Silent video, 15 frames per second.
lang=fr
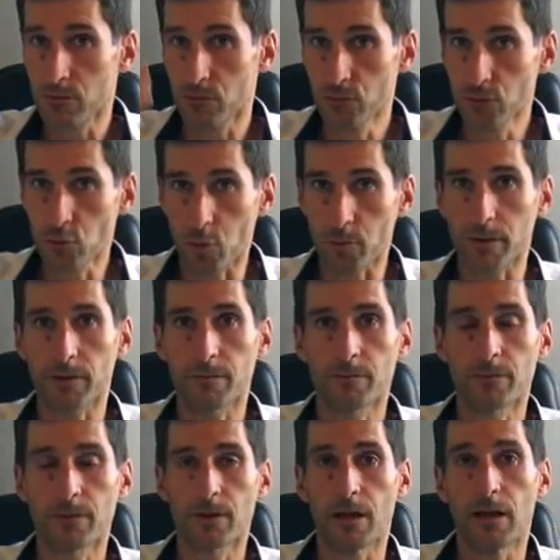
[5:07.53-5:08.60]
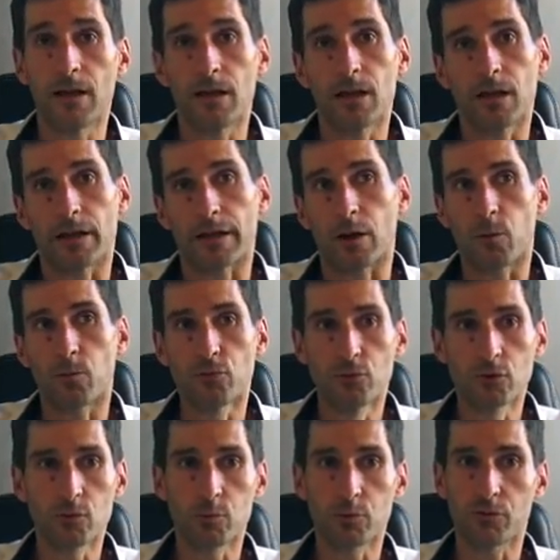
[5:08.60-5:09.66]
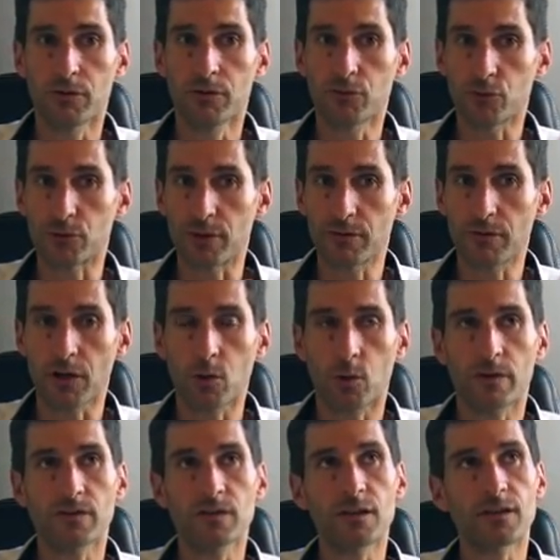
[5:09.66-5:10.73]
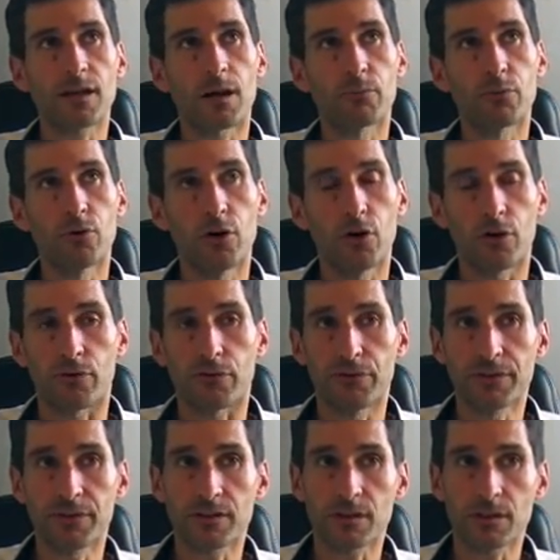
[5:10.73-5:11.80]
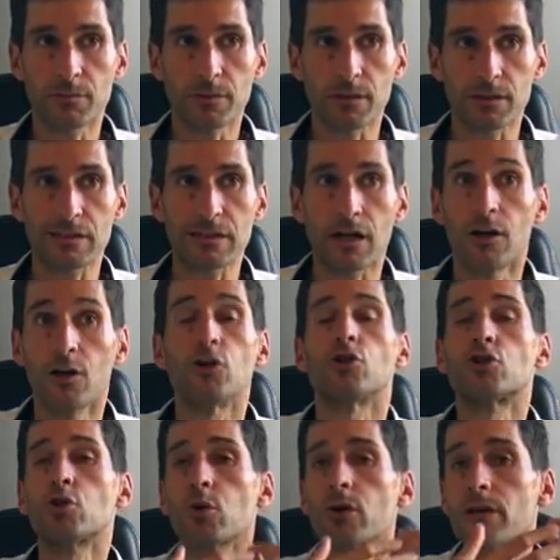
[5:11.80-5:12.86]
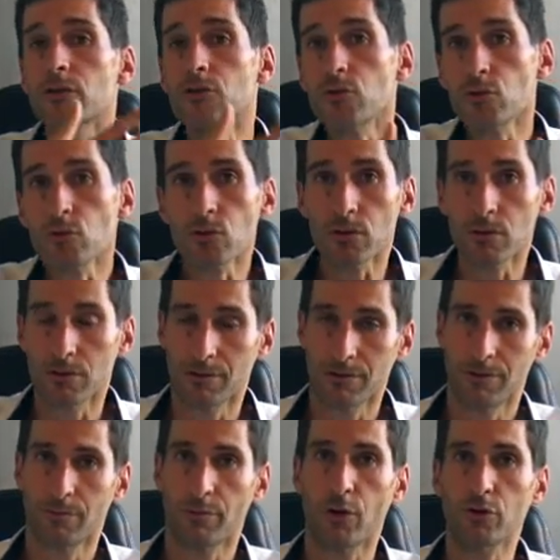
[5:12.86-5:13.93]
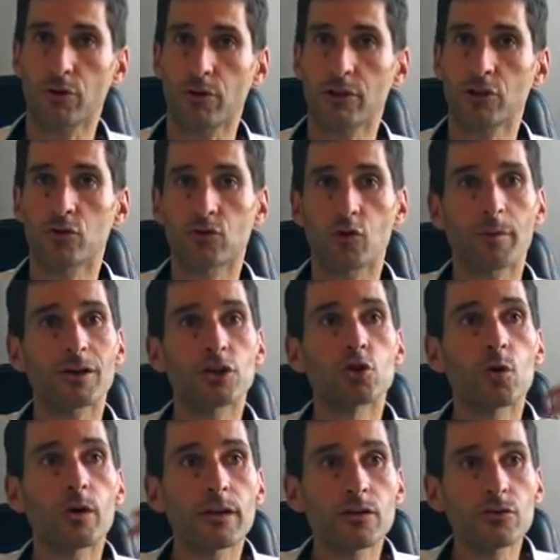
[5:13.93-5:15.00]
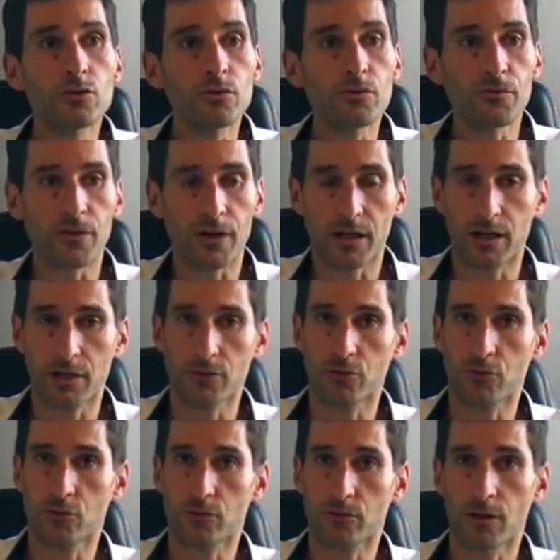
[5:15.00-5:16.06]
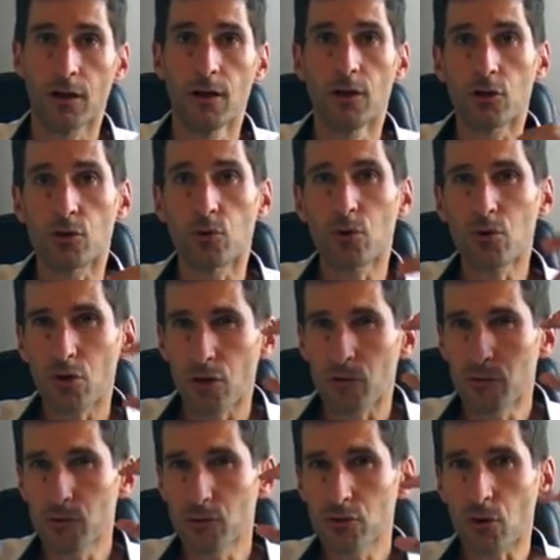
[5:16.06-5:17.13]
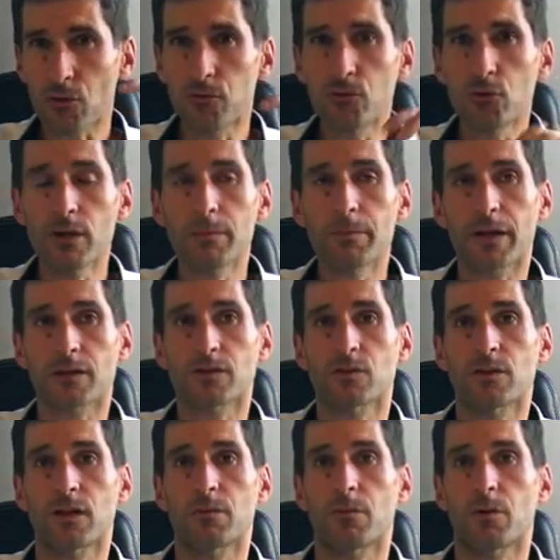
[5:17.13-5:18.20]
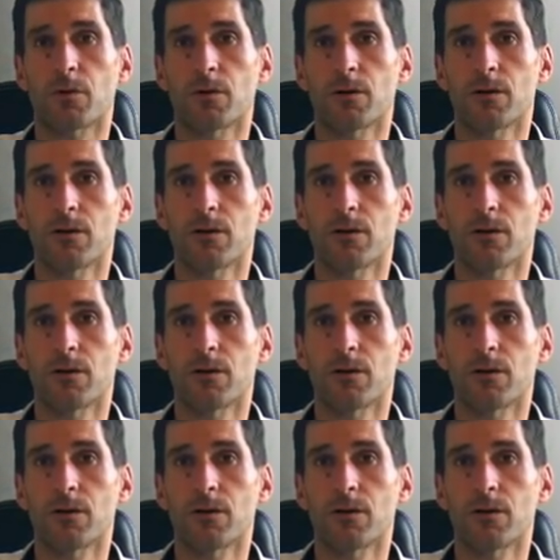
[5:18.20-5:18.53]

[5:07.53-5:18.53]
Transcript: Vous tombez. Et en plus, vous pouvez vous dévaloriser, être un peu victime et dire j'aurais dû prendre les choses en main, j'aurais dû faire quelque chose. Donc, vous vous en voulez personnellement.